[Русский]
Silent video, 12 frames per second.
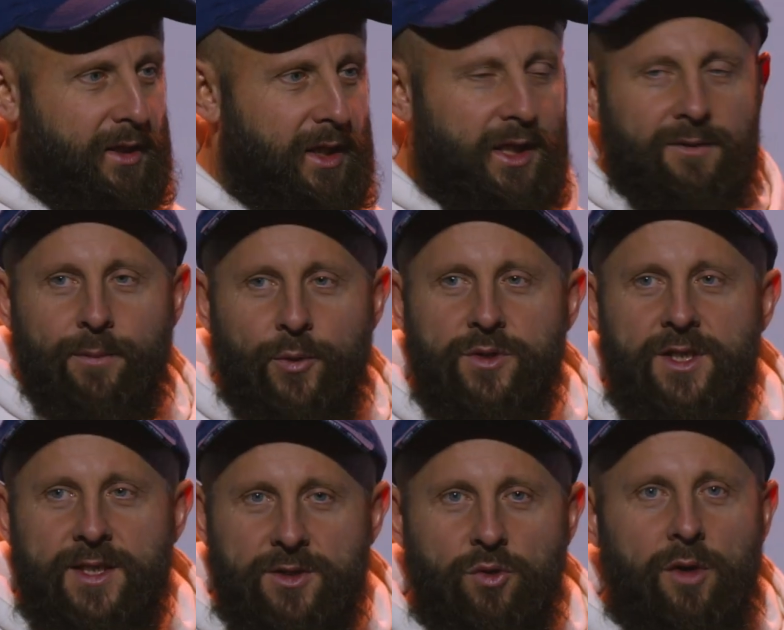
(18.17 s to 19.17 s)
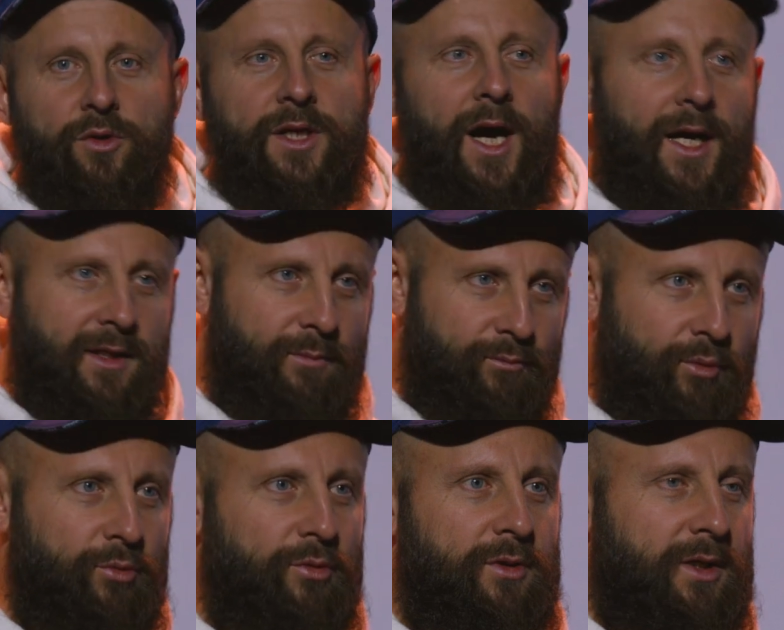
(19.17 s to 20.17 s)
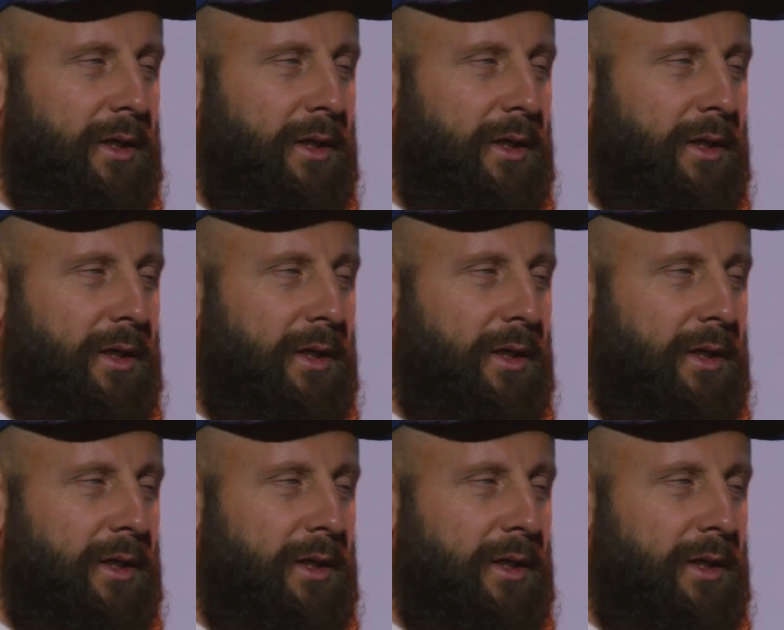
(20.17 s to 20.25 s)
на какие-то вопросы, если у кого-то они будут.